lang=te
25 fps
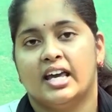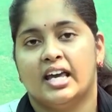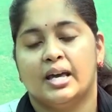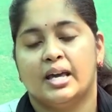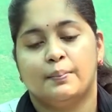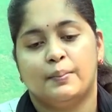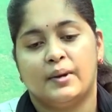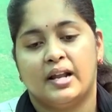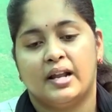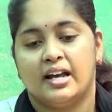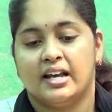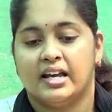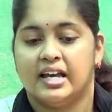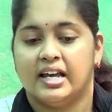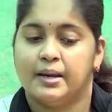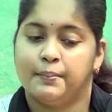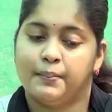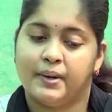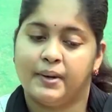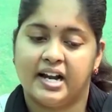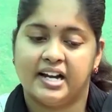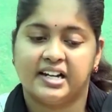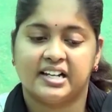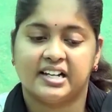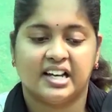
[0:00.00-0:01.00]
ఏ ప్లా ఏ
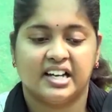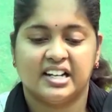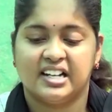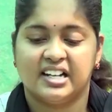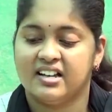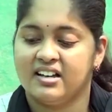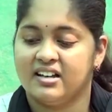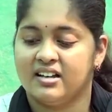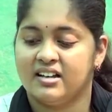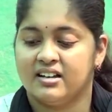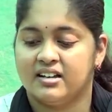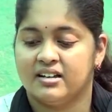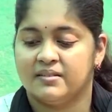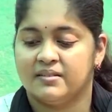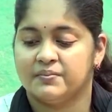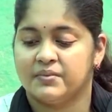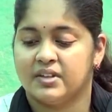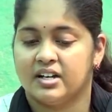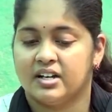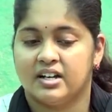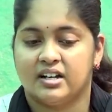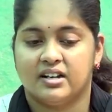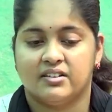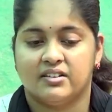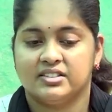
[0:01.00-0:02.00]
ప్లాంట్కైనా
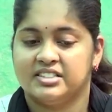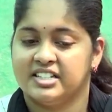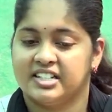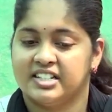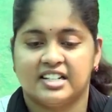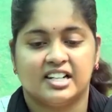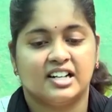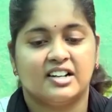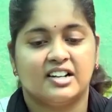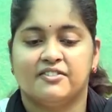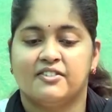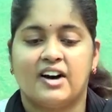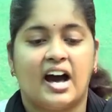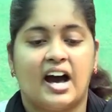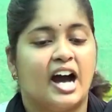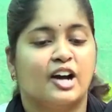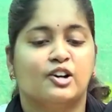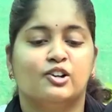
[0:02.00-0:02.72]
జనరల్గా